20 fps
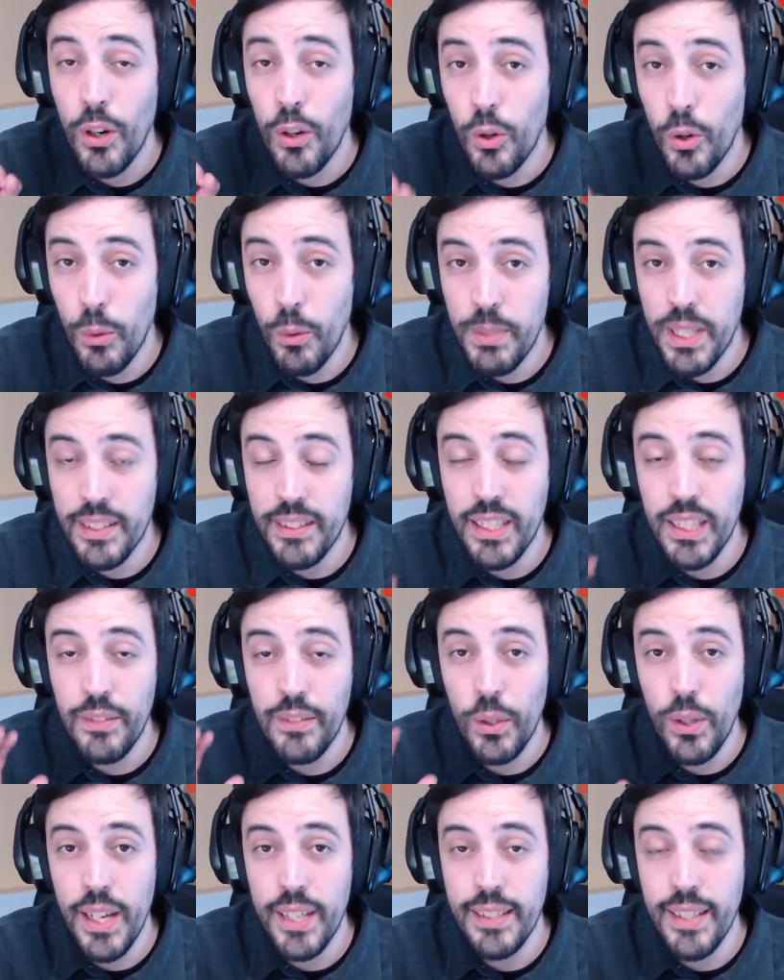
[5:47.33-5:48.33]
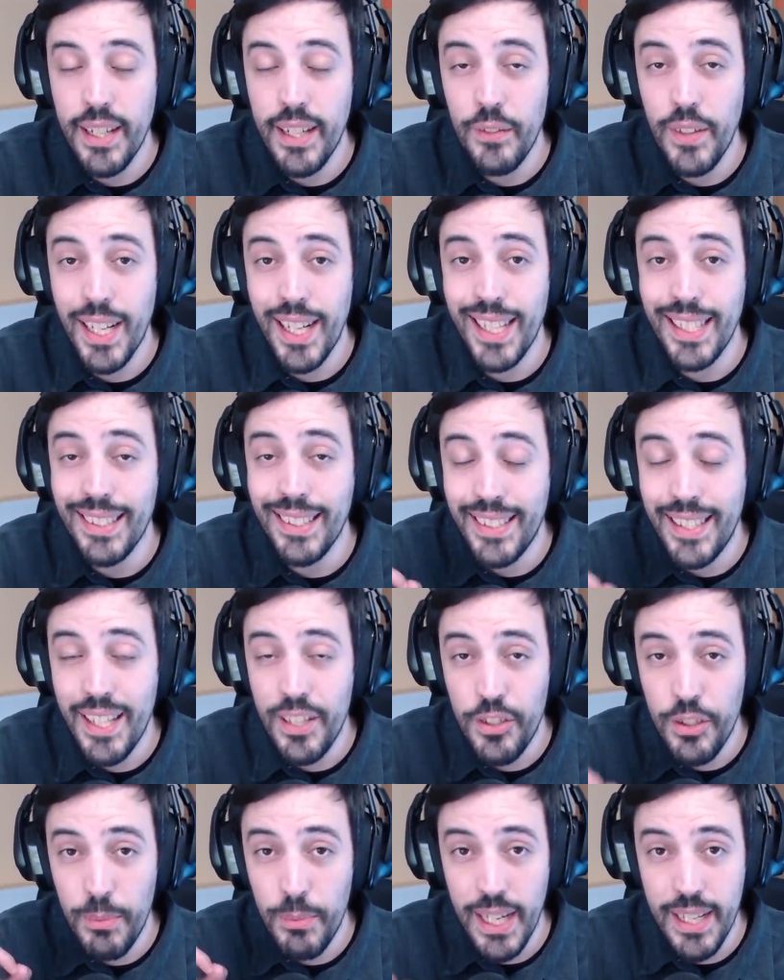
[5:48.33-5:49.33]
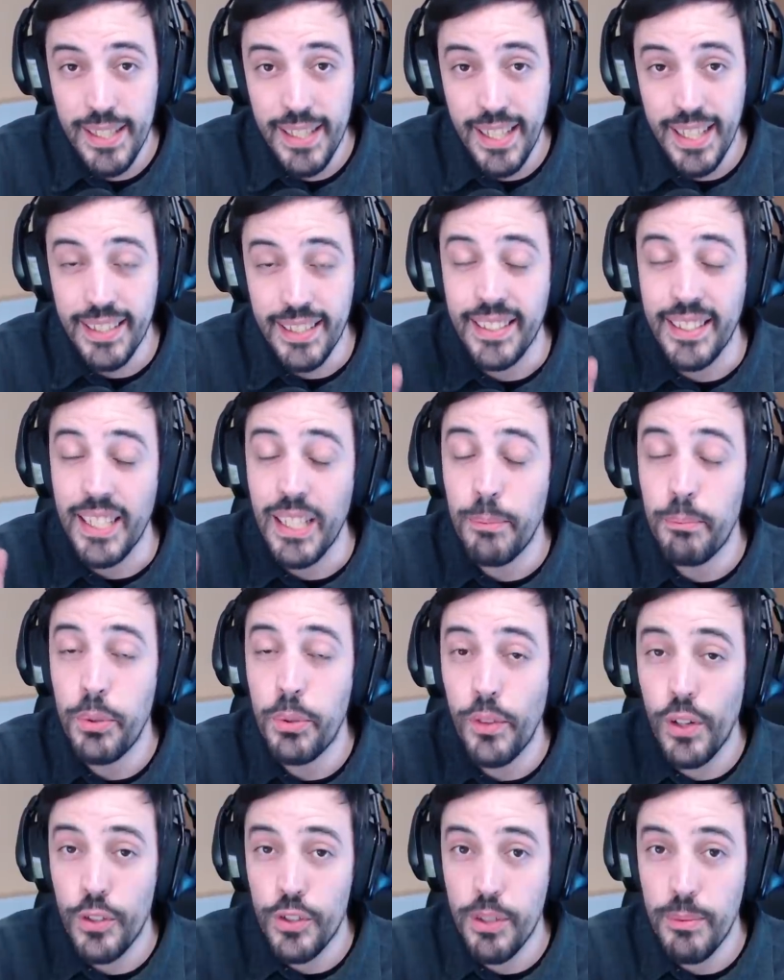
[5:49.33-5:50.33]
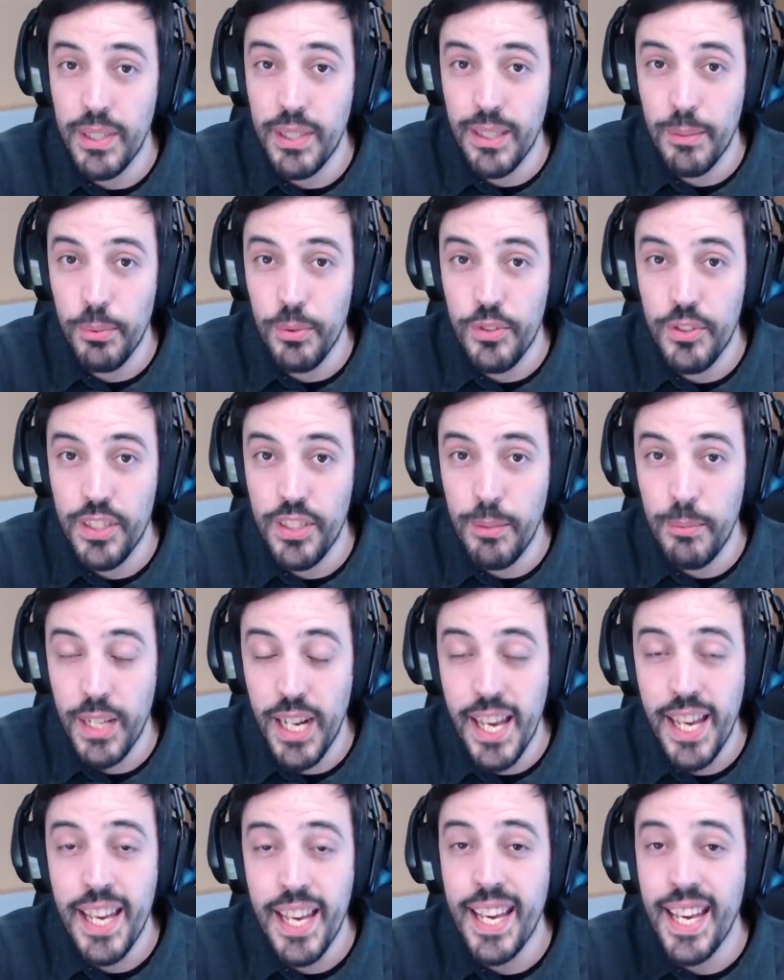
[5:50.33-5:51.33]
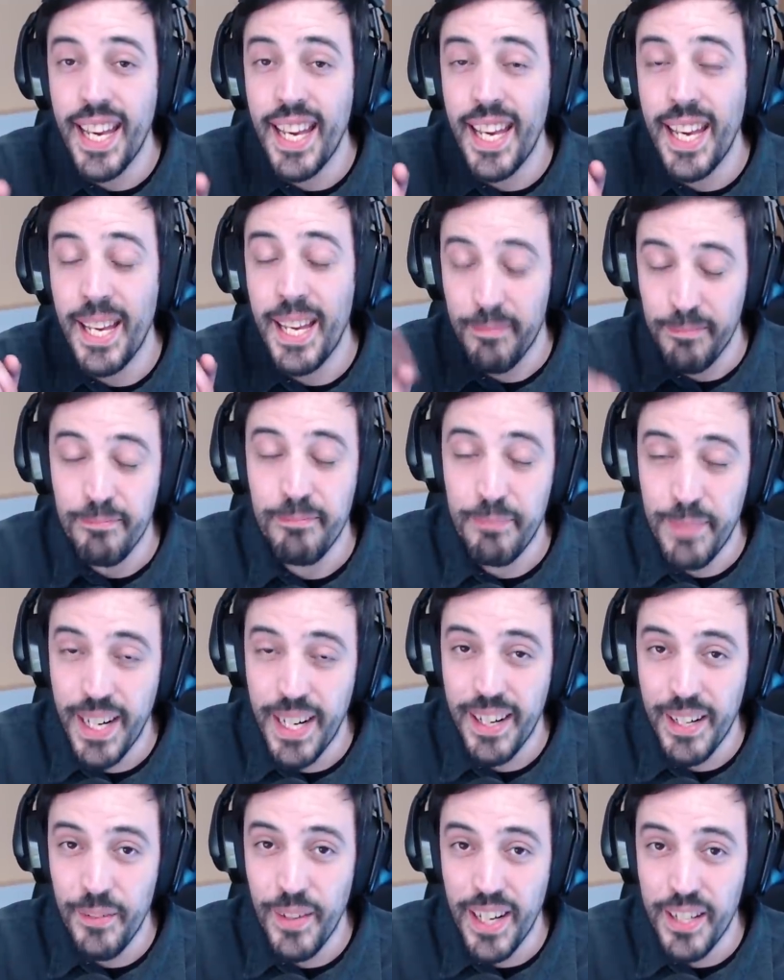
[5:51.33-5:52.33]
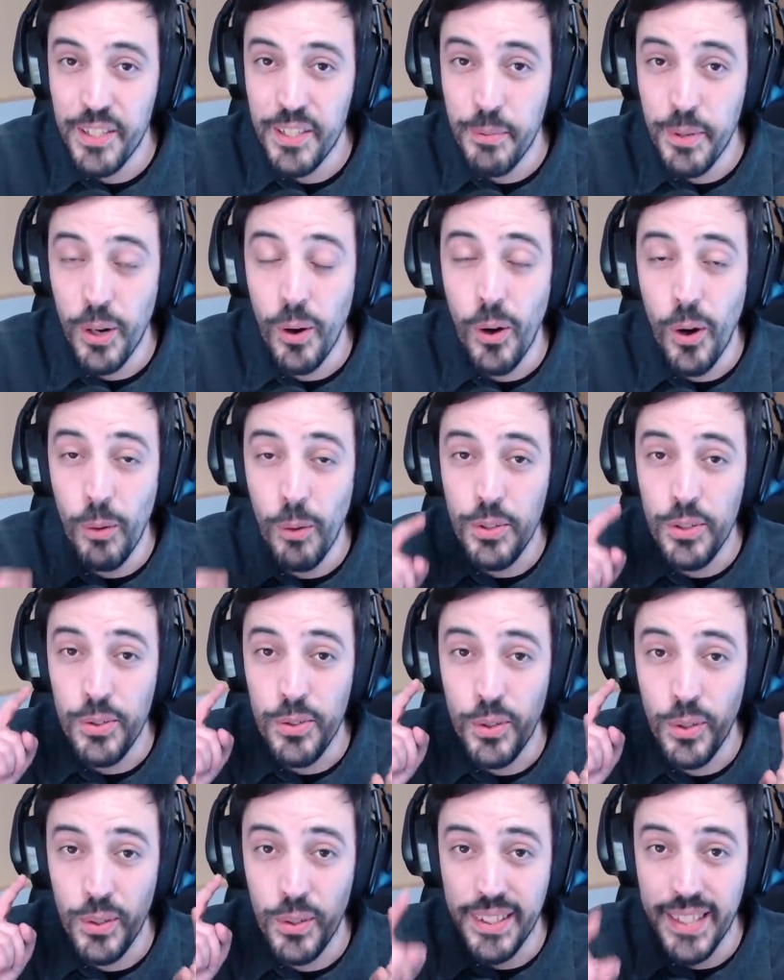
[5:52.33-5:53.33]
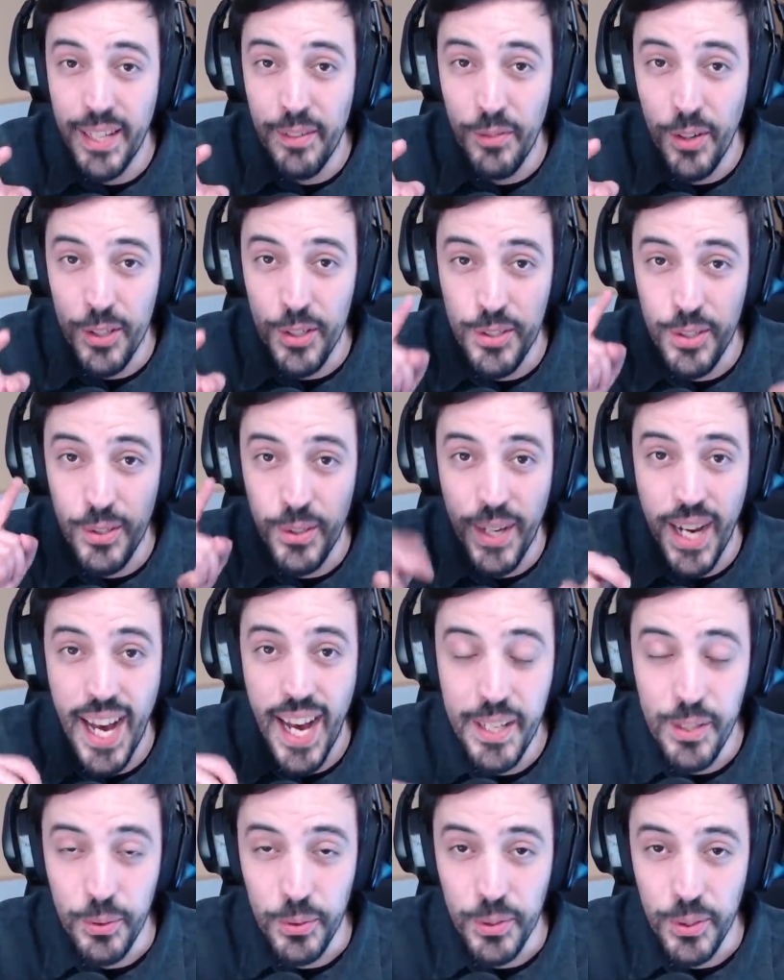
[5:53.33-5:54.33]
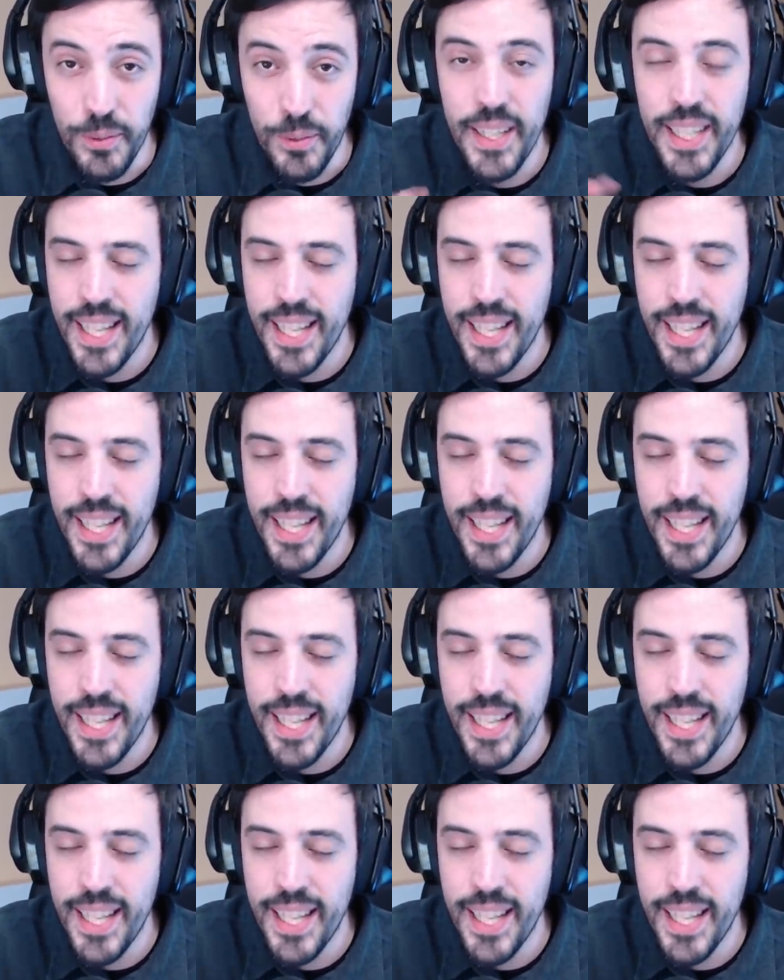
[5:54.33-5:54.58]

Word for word: L'obiettivo è di arrivare ai 10.000 iscritti il più velocemente possibile e per arrivarci però ho bisogno del vostro aiuto.